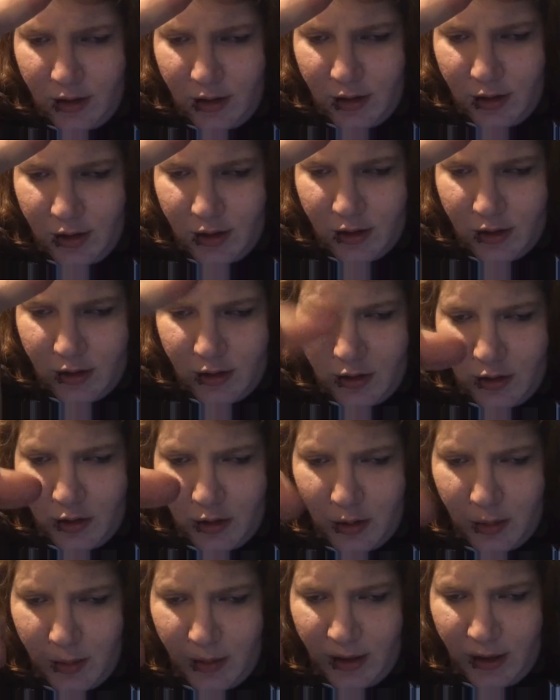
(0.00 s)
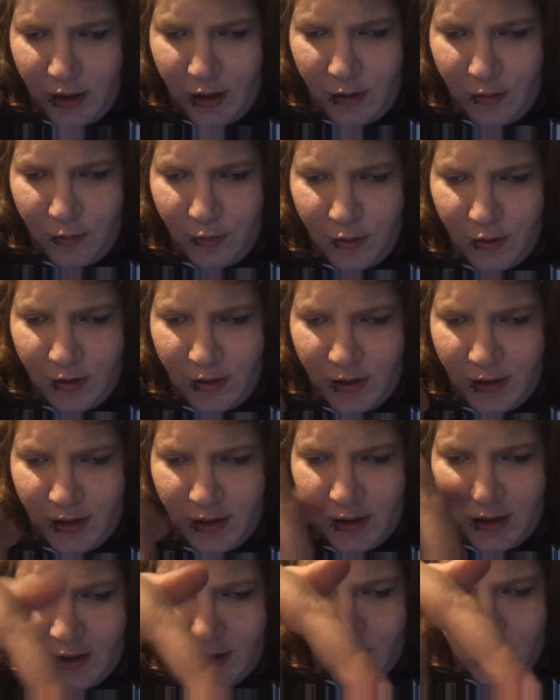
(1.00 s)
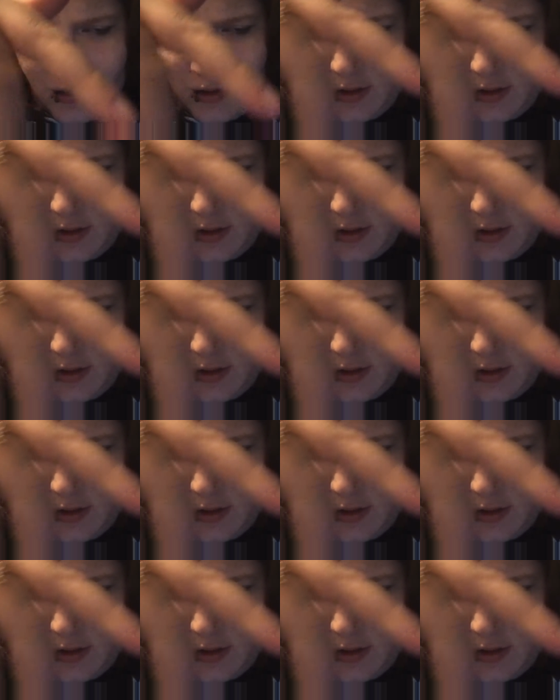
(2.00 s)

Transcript: ersten zwei von jeder